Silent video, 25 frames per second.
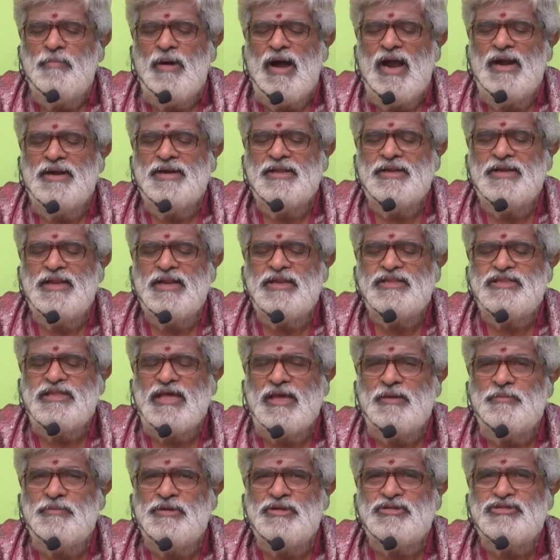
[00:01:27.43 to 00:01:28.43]
పాణిని
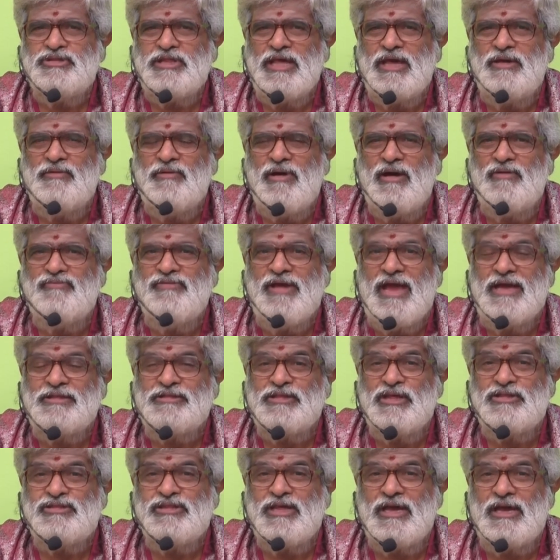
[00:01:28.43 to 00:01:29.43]
జేమినిశ్చేవా
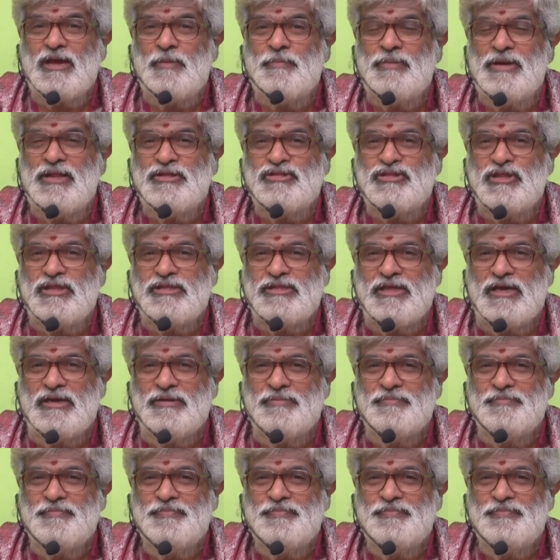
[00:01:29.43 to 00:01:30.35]
వ్యాసస్య కపిలస్య